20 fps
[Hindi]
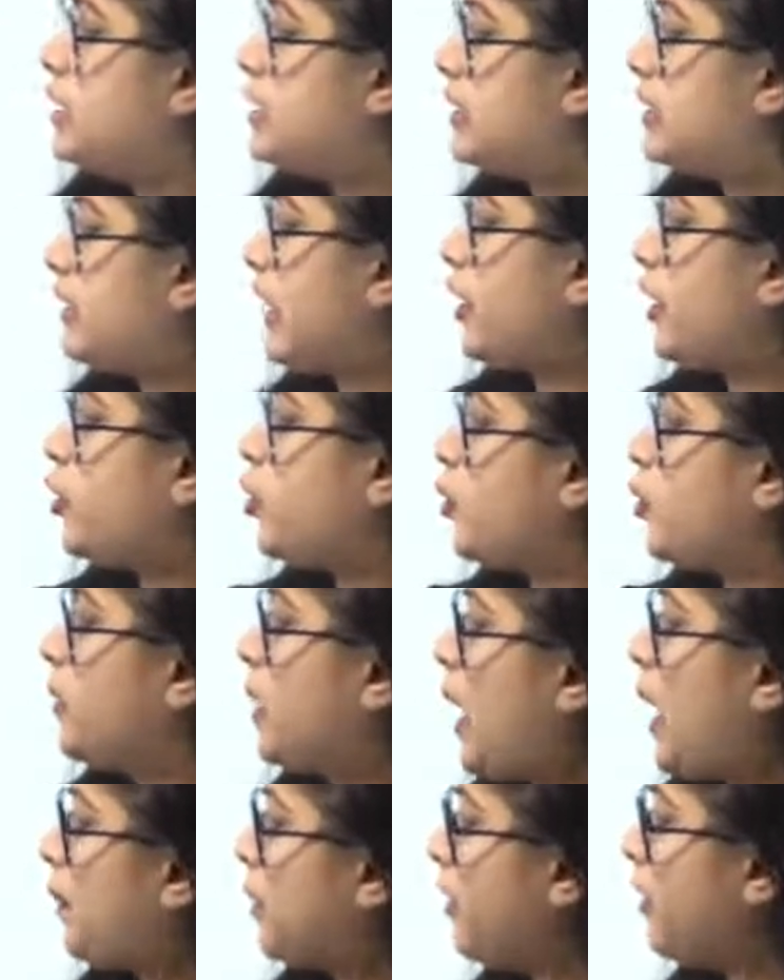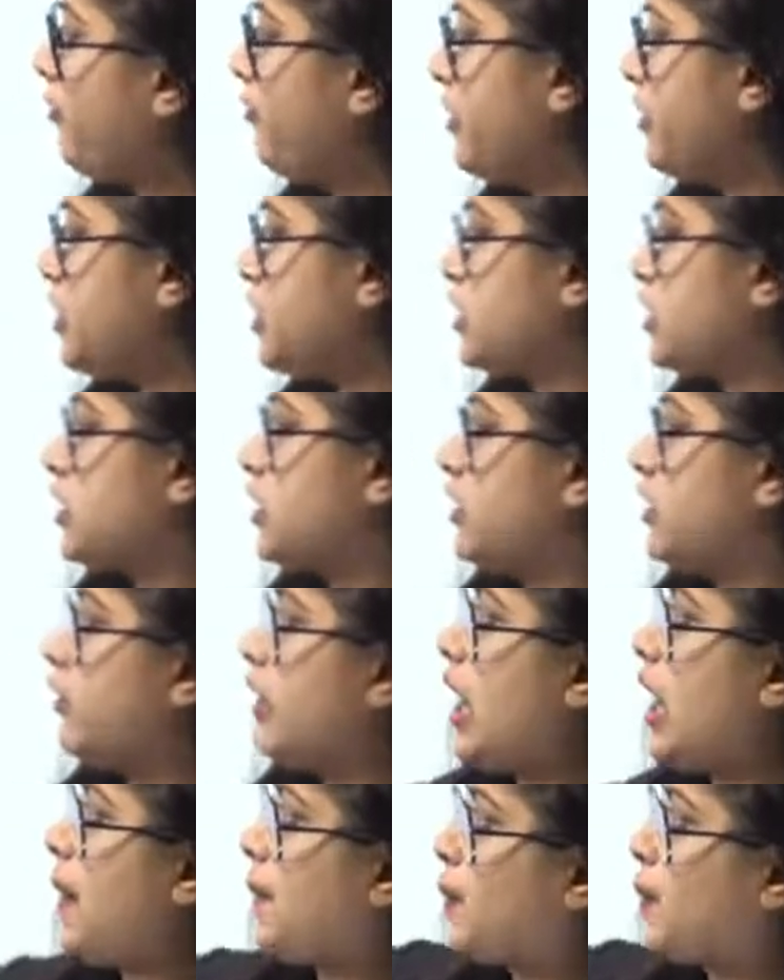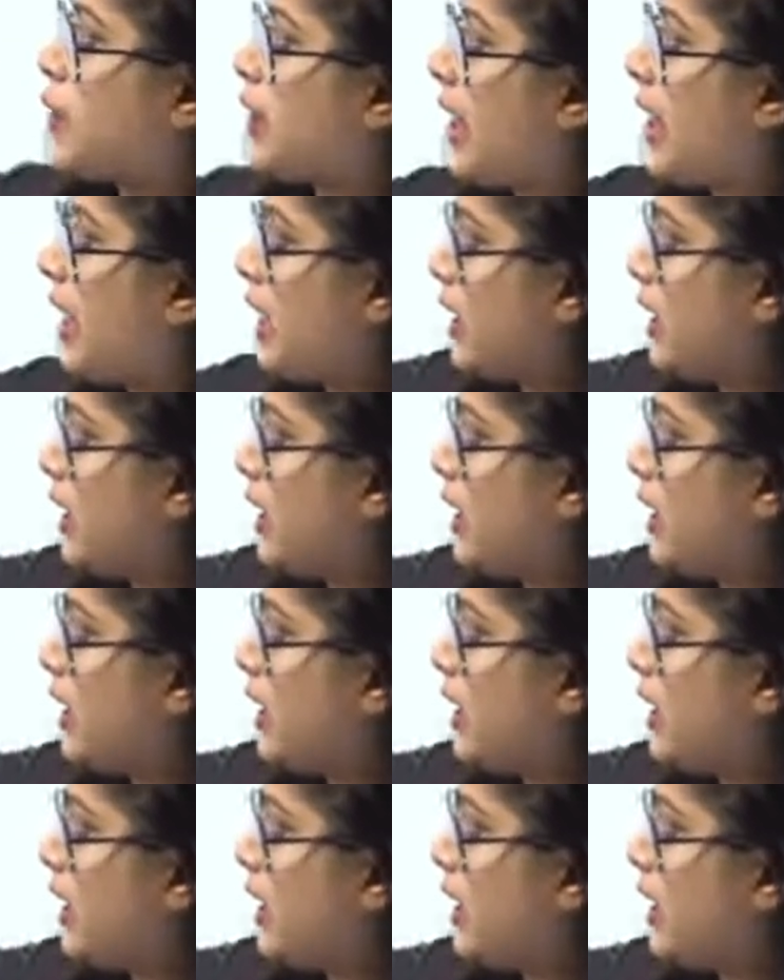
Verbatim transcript: सेट टू में आपकी फीचर्स गिवन है आपको क्या